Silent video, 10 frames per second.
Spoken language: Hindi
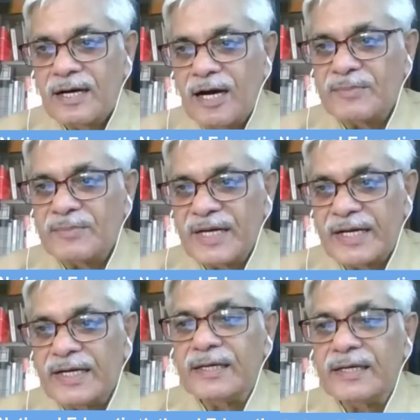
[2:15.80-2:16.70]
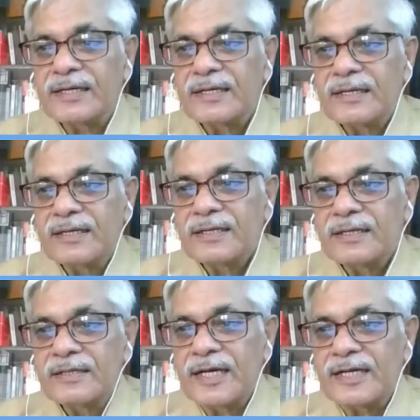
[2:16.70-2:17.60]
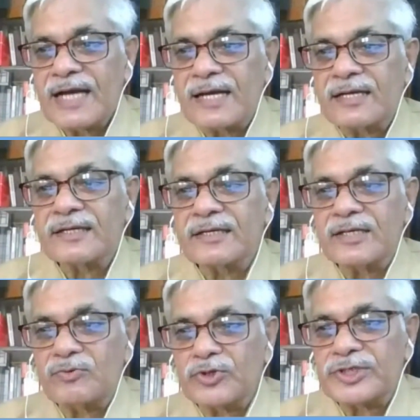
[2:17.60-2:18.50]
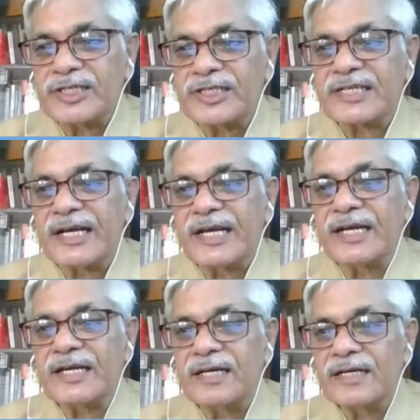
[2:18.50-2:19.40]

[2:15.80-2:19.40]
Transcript: हमने यह जानने की कोशिश की